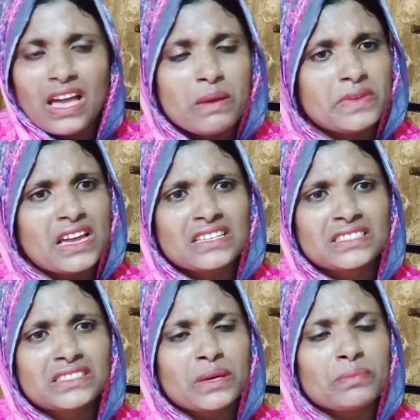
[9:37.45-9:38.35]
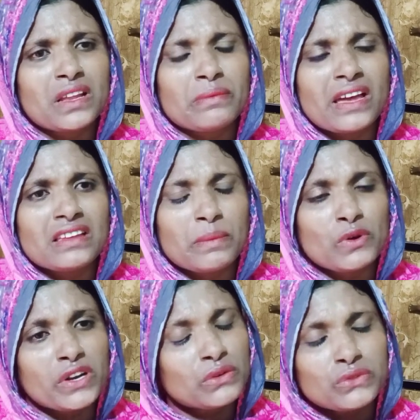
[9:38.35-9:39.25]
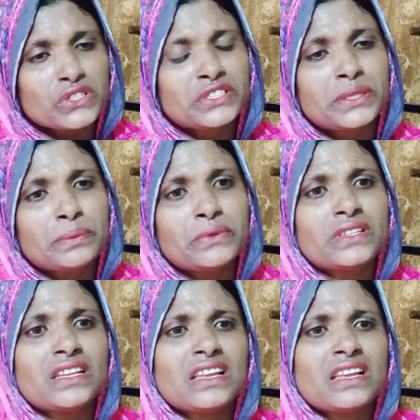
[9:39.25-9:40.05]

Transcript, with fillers: আমি আসতাম না ভাই আমি অনেক কষ্ট করে